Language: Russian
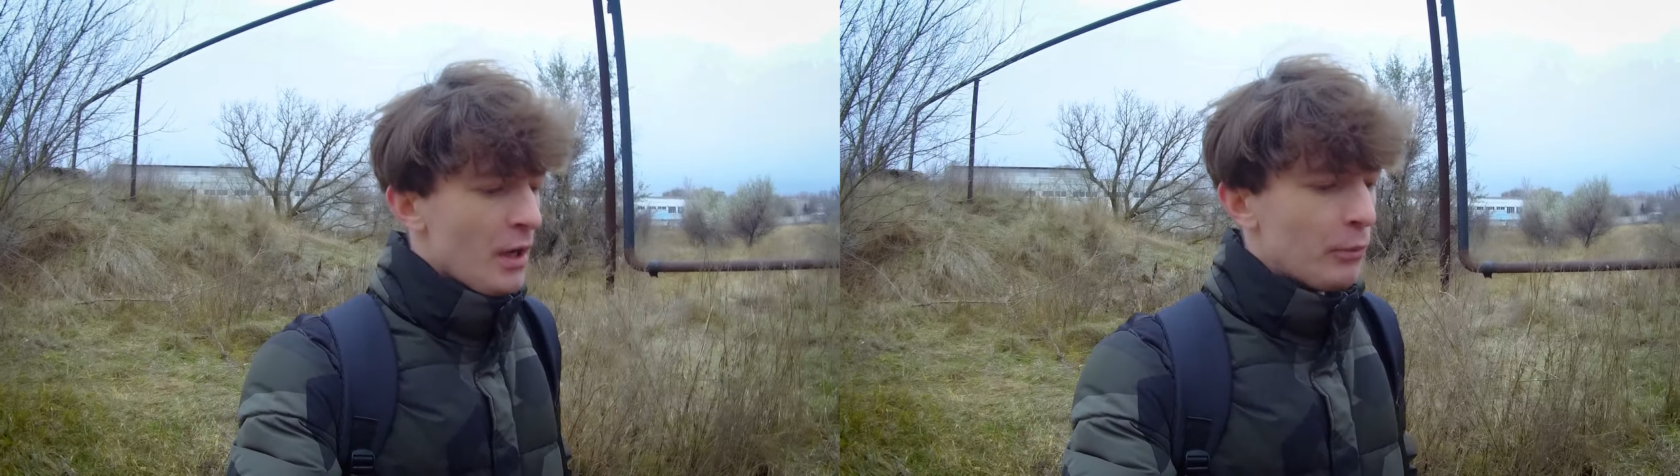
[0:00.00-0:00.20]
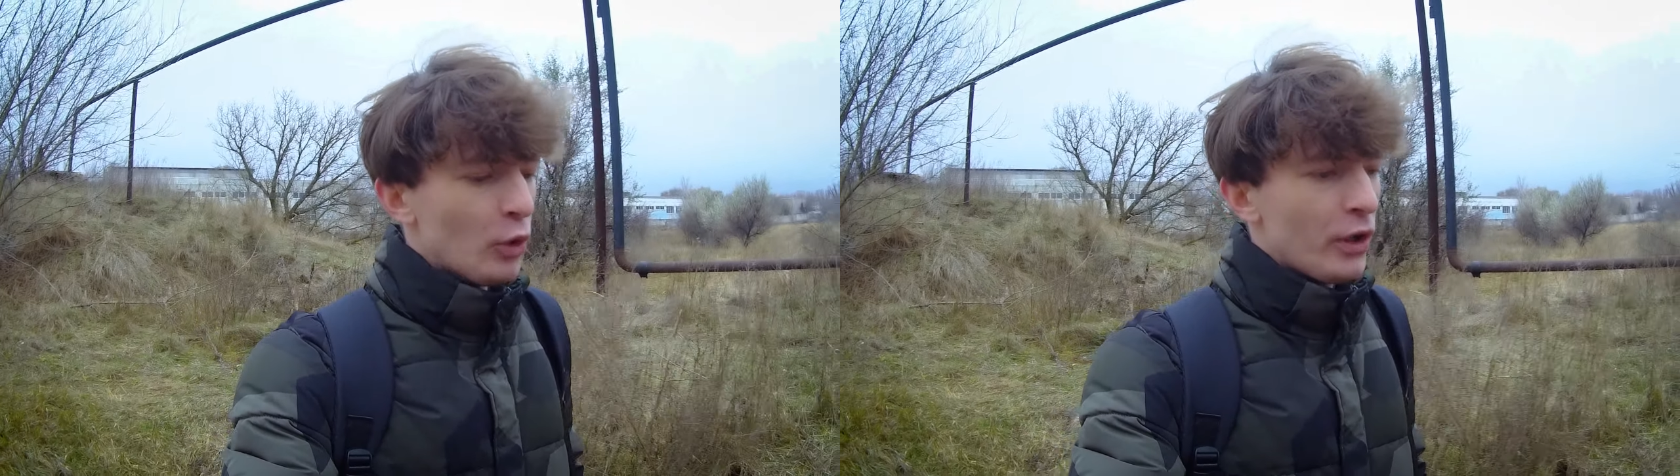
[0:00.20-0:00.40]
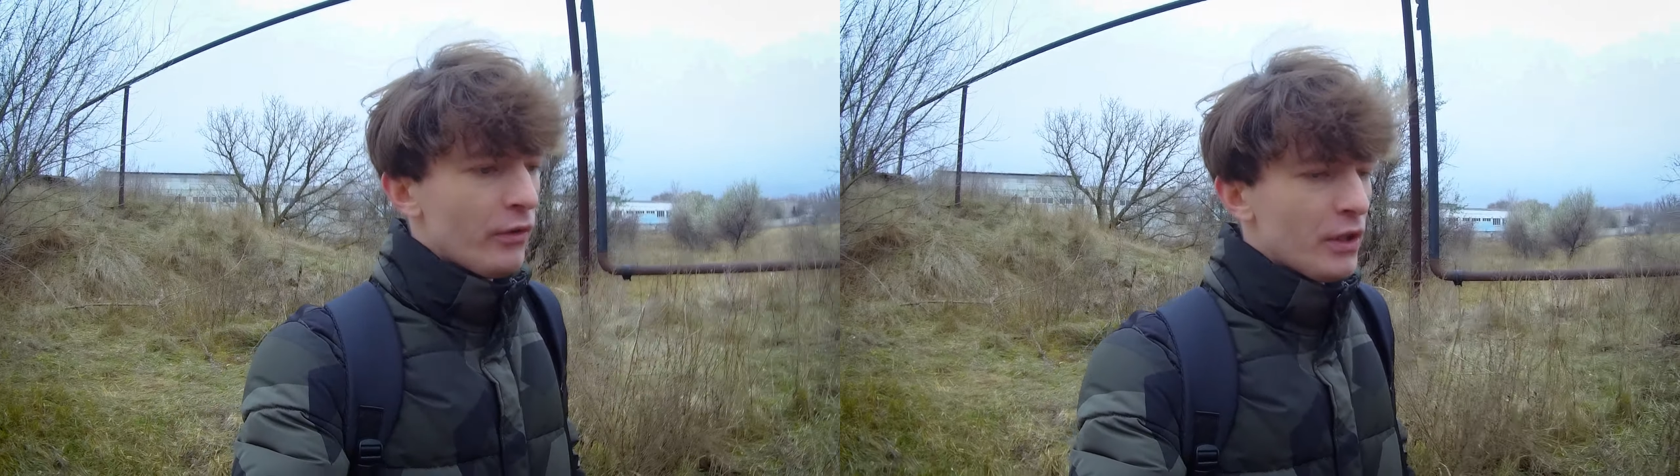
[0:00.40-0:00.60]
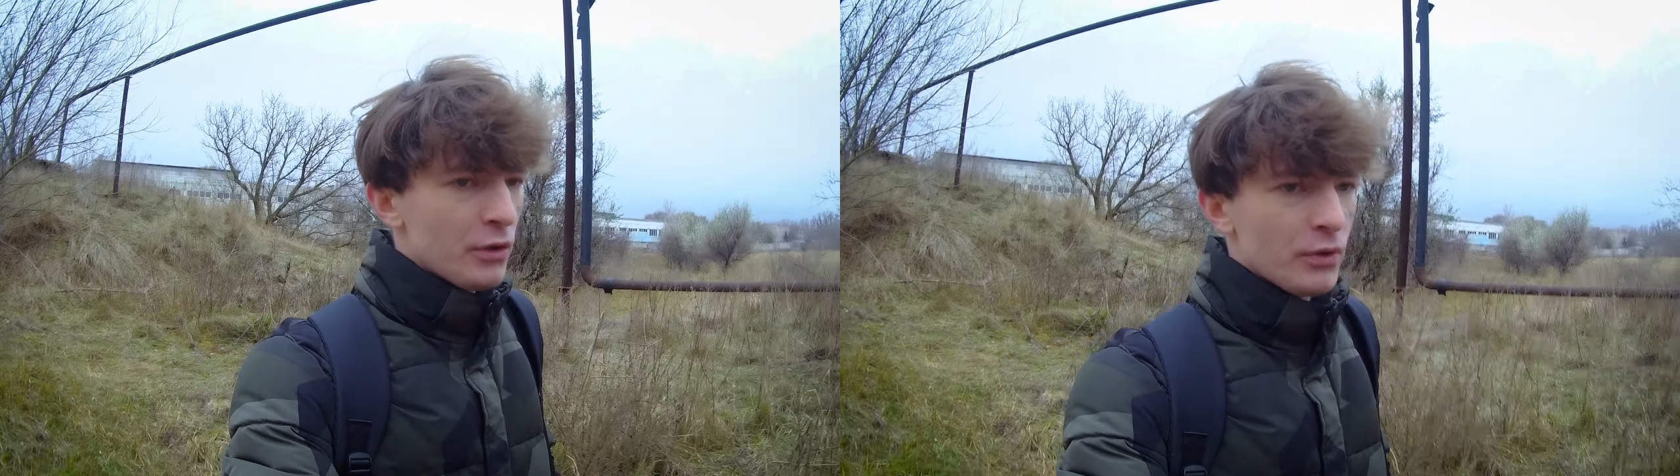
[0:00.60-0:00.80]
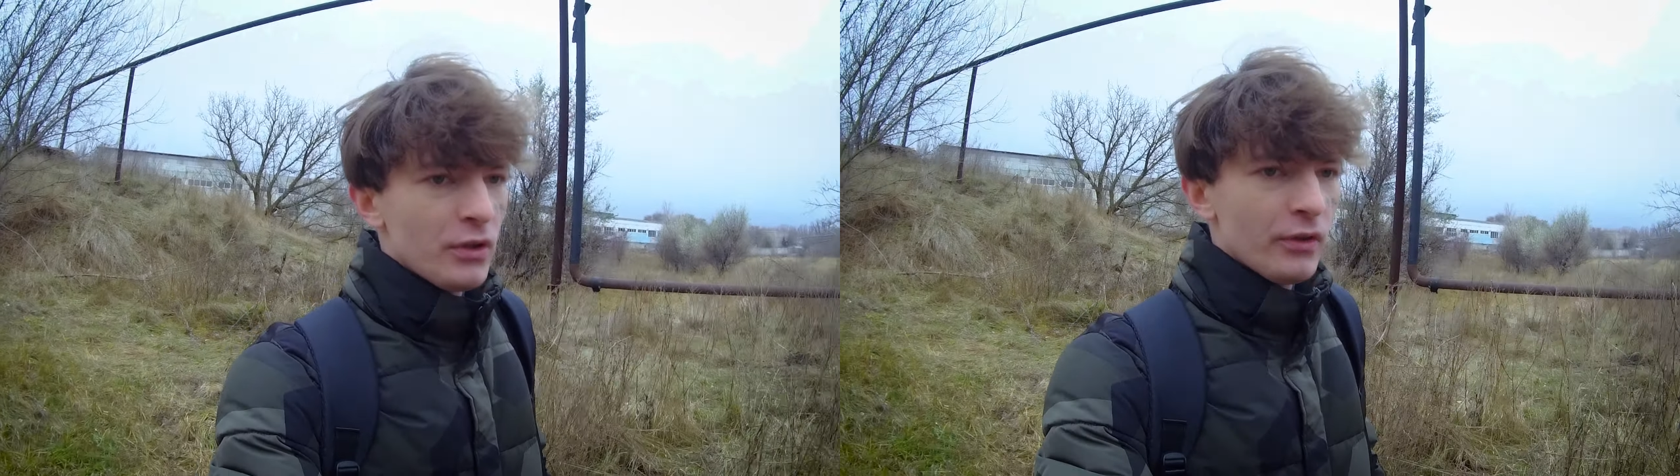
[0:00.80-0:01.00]
многие
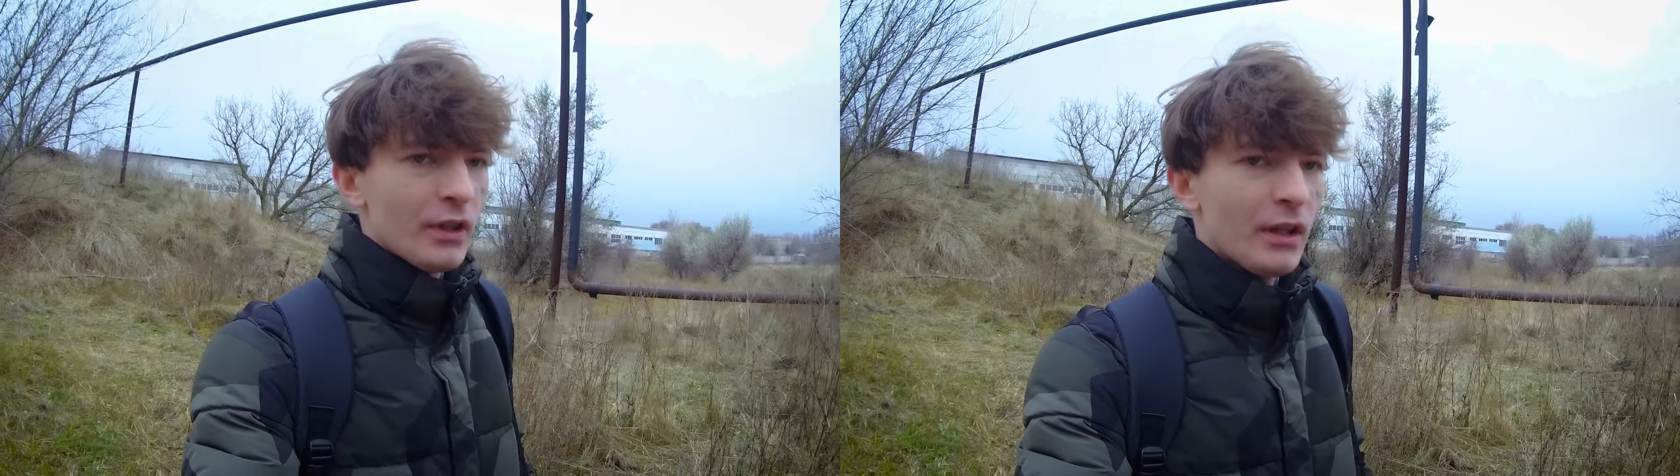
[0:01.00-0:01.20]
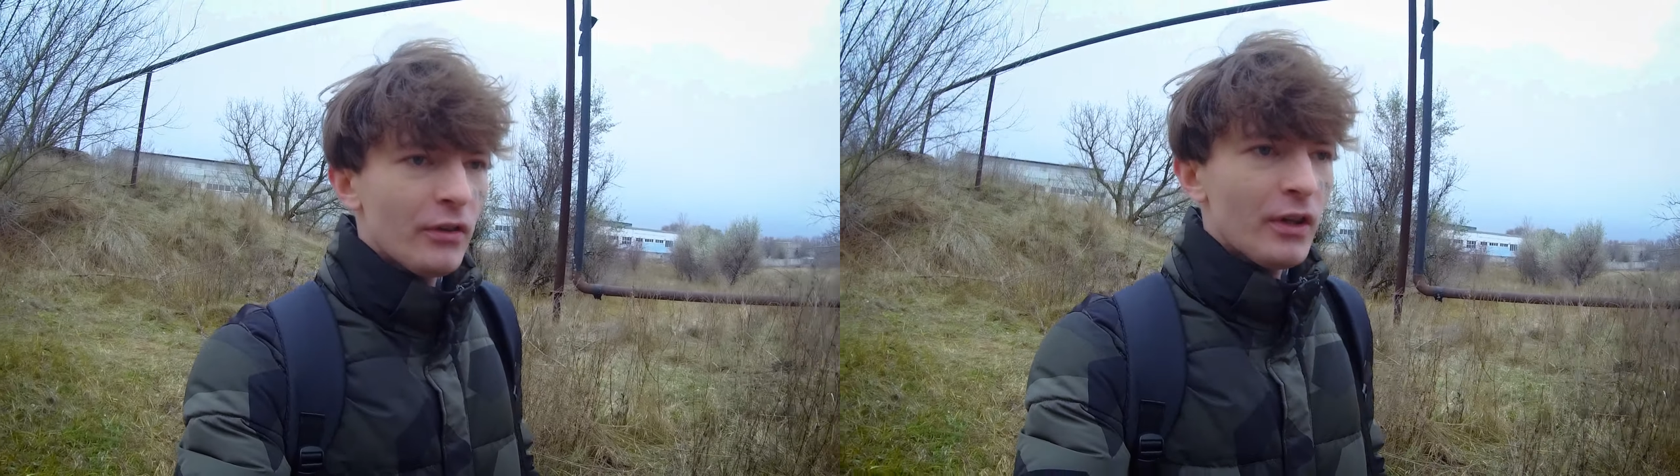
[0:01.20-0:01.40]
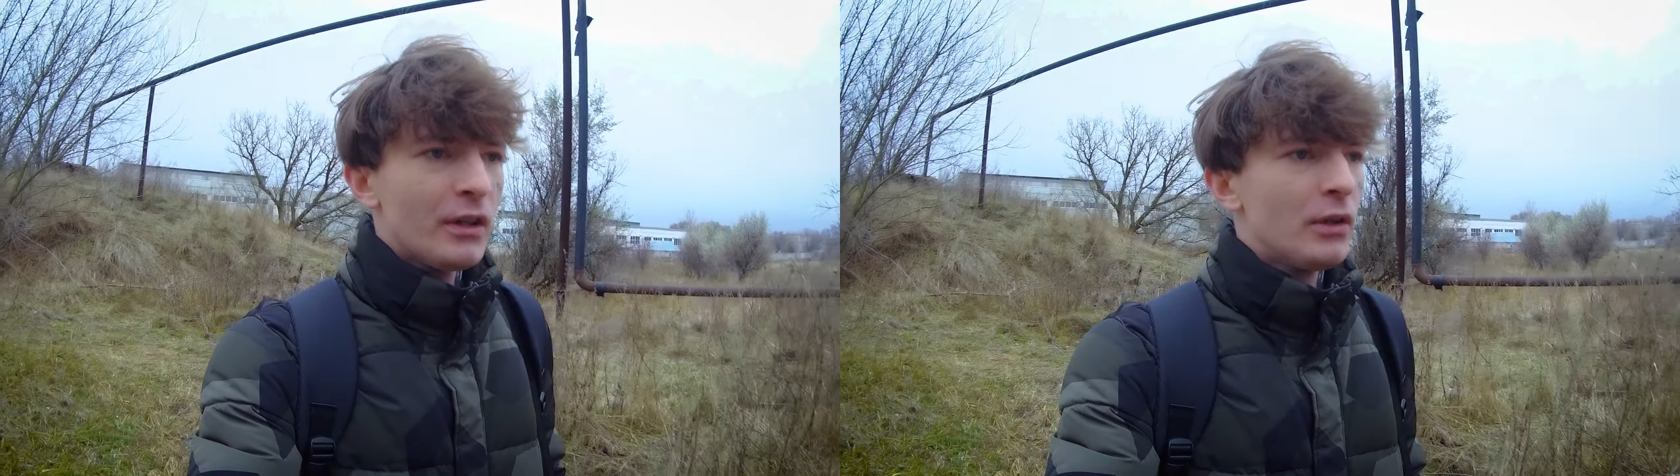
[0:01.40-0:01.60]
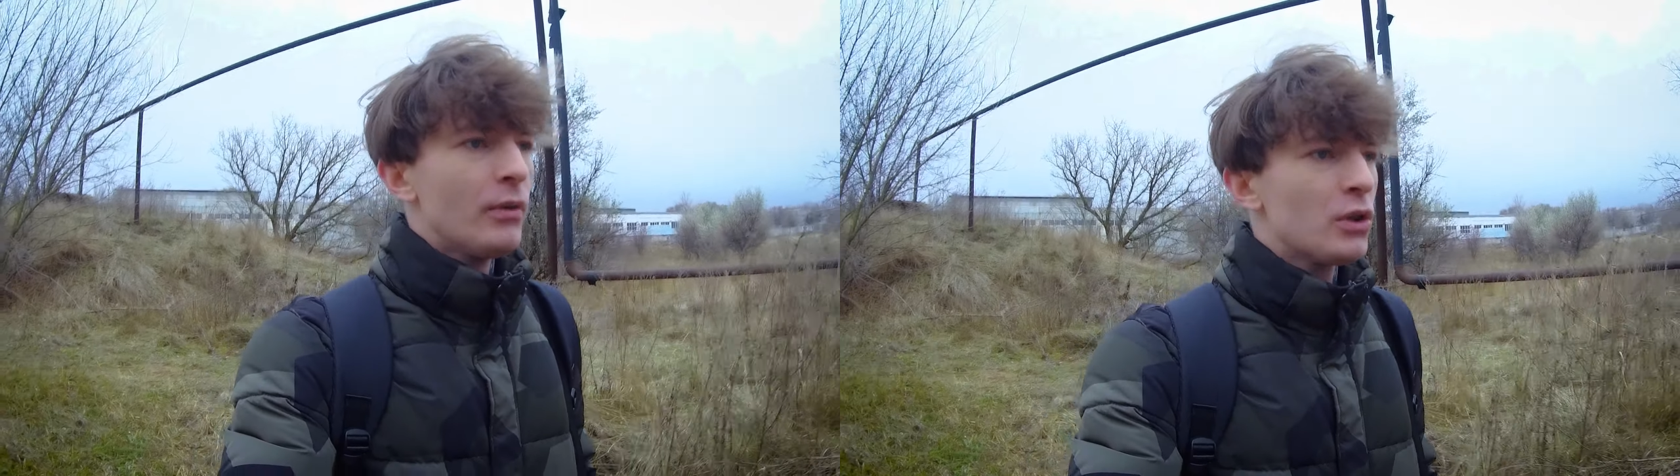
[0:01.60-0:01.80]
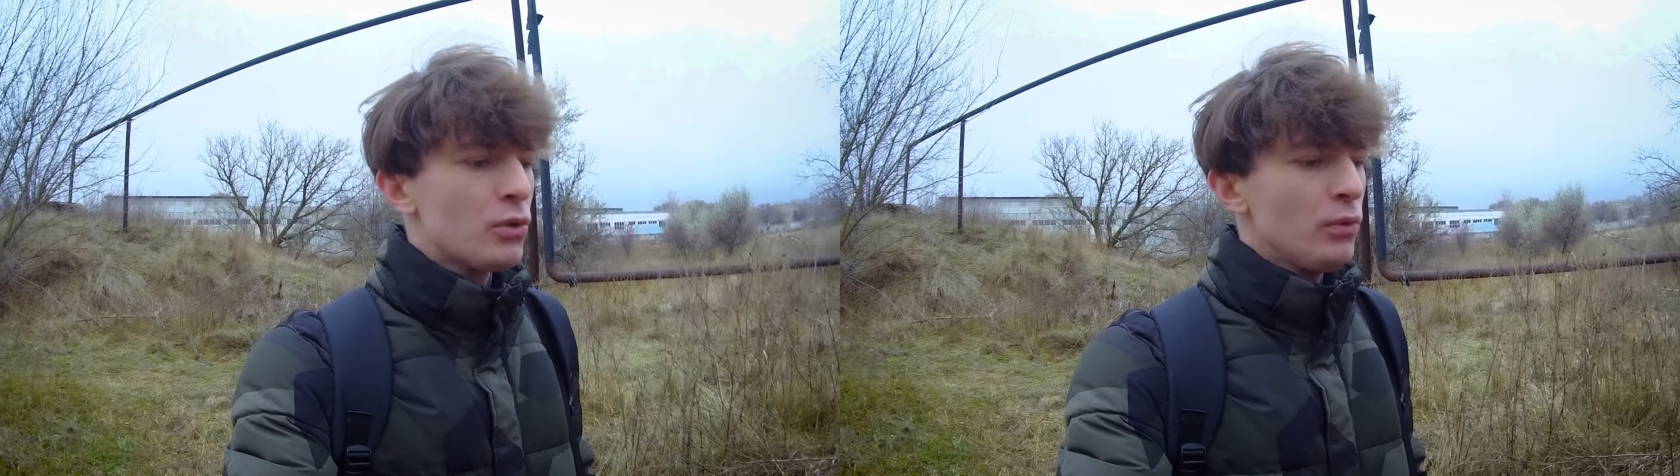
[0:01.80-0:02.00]
вещи в жизни до конца не
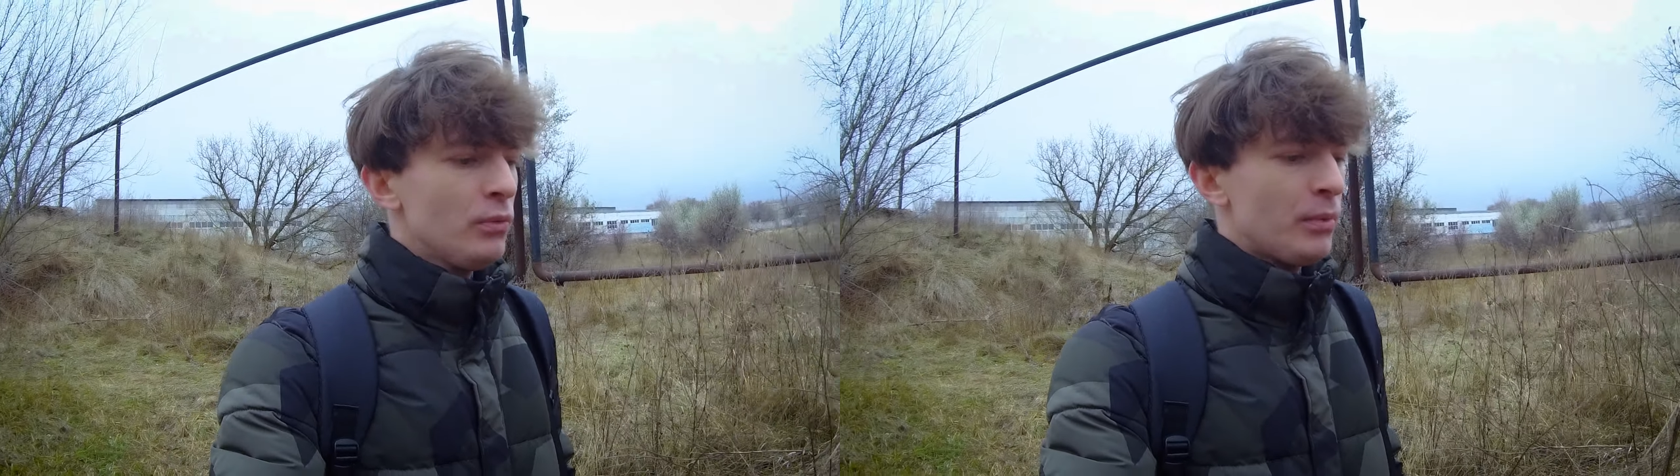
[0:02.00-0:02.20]
довожу,